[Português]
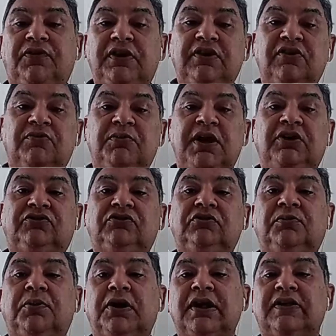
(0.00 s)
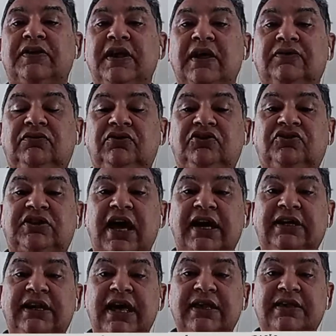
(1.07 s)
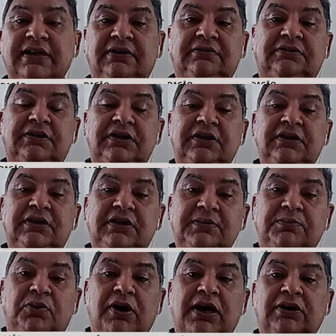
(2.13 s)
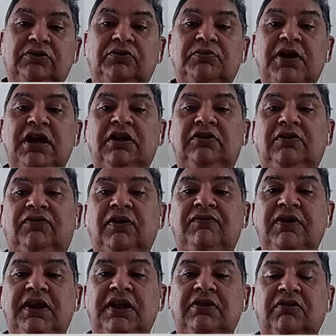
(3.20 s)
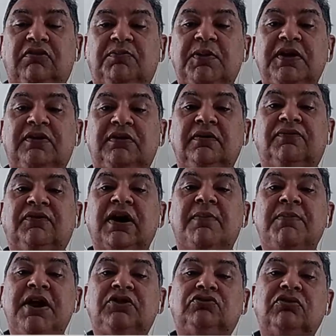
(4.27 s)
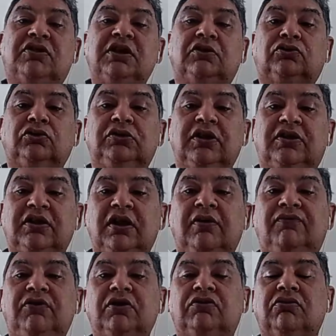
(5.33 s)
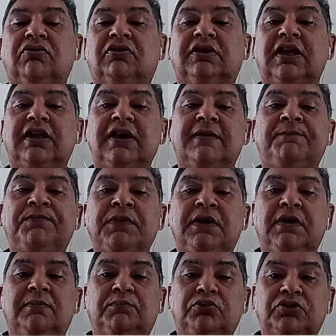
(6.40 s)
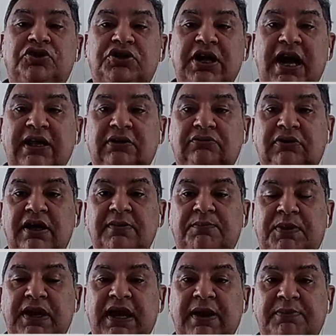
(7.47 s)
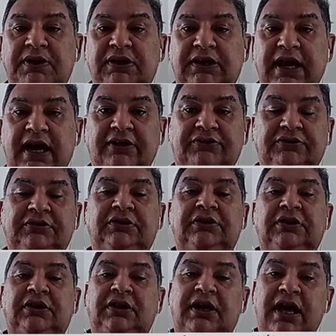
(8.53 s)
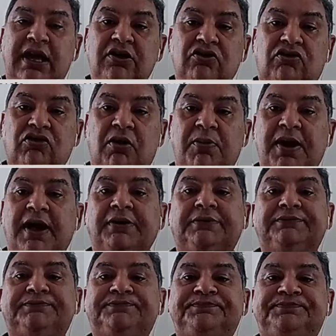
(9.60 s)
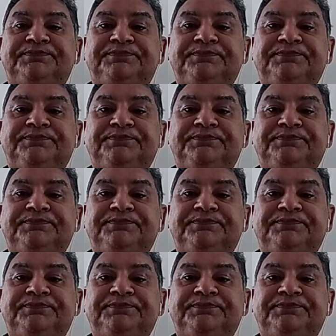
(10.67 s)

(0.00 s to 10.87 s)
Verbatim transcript: infelizmente, num processo de estagnação, embora no mês de fevereiro especificamente o setor de serviços tenha puxado a empregabilidade. É isso, Roberto.